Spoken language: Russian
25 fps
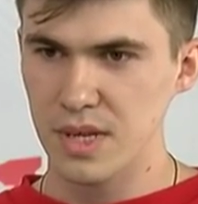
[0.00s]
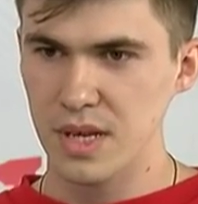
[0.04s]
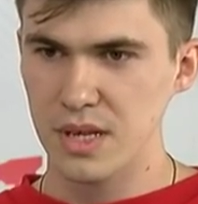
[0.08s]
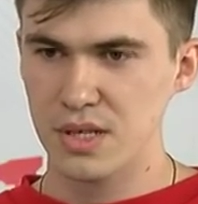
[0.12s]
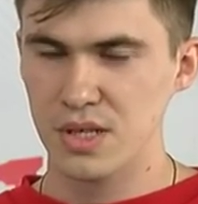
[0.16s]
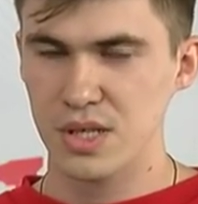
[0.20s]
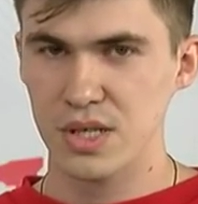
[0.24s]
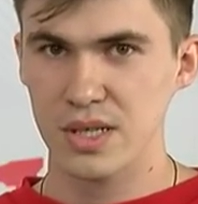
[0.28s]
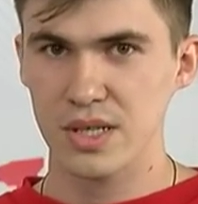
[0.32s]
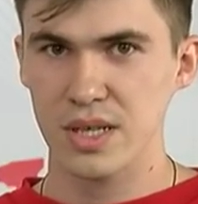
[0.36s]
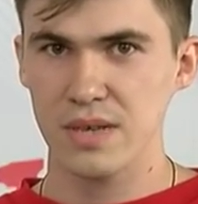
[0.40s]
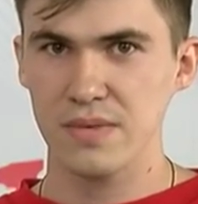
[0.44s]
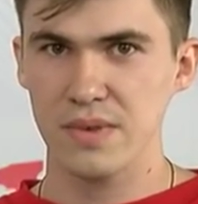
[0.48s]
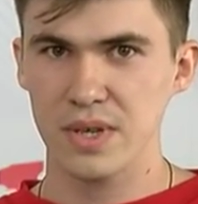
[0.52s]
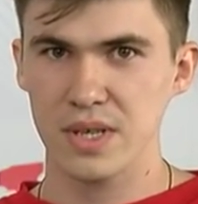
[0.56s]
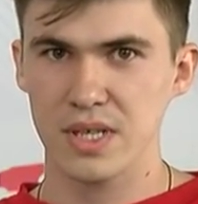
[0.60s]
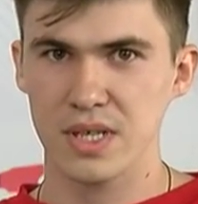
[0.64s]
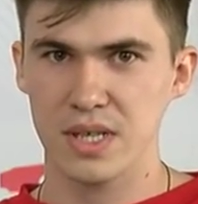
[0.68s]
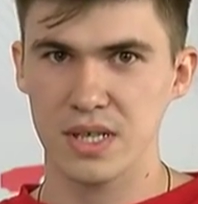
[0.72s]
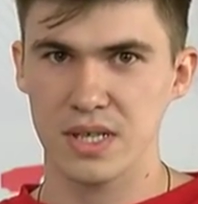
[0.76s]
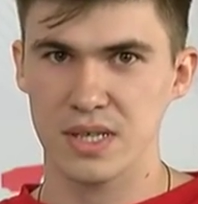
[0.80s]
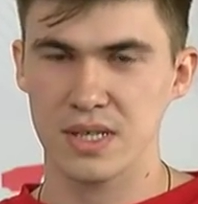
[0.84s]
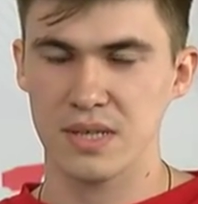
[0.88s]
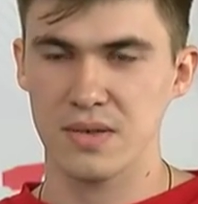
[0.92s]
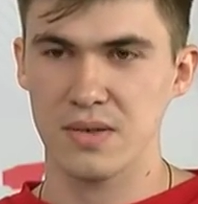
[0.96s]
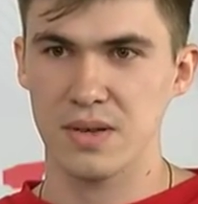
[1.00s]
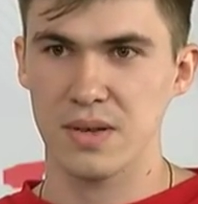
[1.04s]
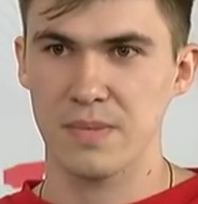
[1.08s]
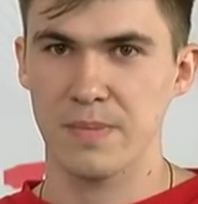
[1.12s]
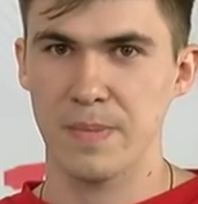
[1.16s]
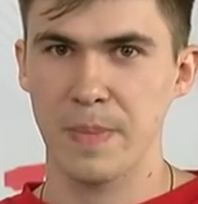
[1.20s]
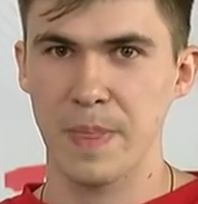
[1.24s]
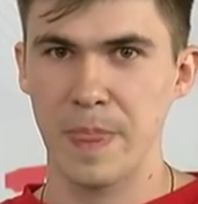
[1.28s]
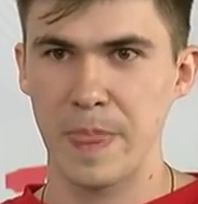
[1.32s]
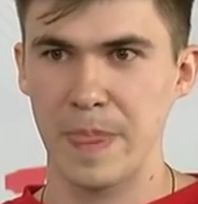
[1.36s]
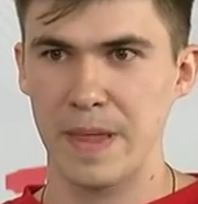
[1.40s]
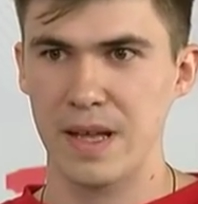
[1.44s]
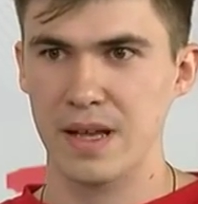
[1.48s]
«Счастливое детство»,
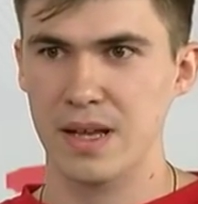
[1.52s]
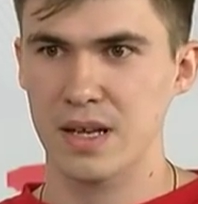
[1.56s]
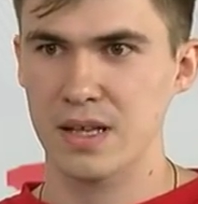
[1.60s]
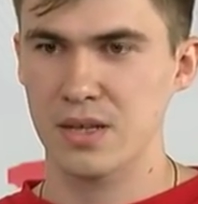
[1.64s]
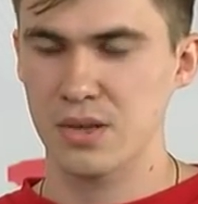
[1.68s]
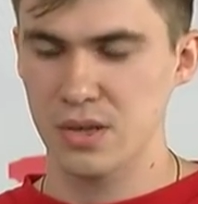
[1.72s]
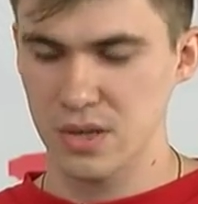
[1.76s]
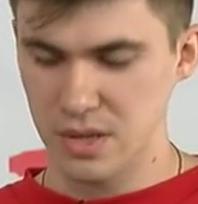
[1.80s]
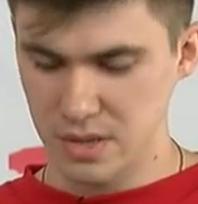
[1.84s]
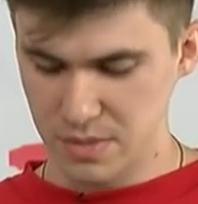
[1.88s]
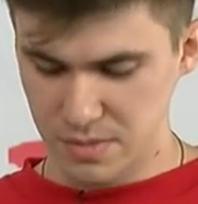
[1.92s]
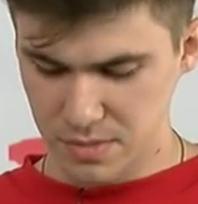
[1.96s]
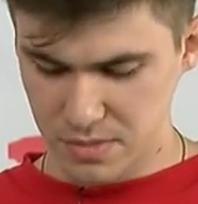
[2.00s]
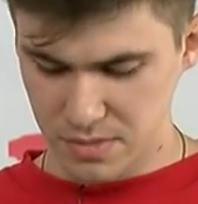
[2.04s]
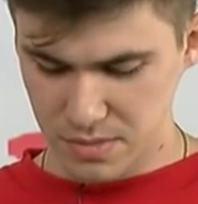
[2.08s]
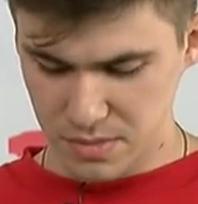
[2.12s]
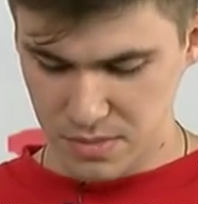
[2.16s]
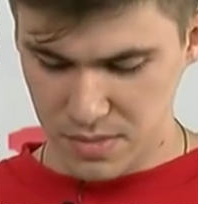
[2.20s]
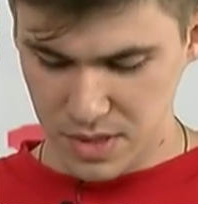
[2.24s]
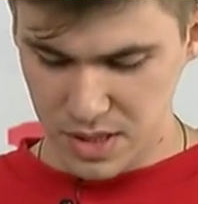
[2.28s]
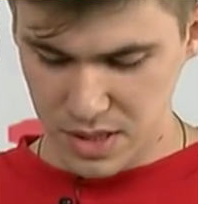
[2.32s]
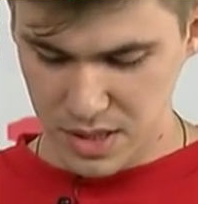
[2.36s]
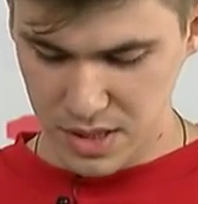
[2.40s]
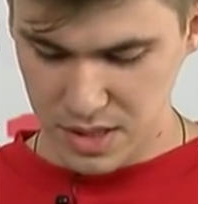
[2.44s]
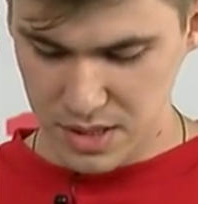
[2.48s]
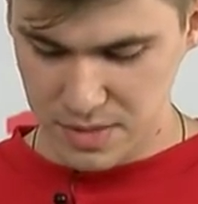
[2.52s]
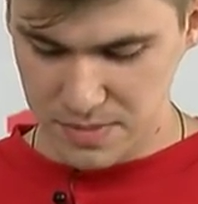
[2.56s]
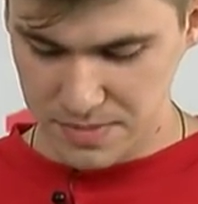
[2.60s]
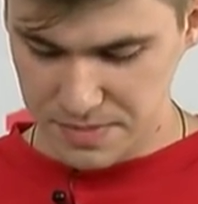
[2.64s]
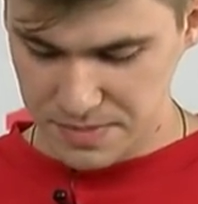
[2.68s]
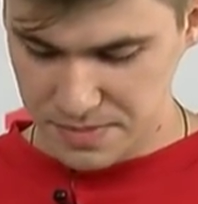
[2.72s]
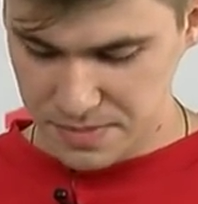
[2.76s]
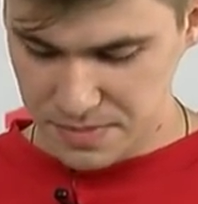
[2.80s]
который мы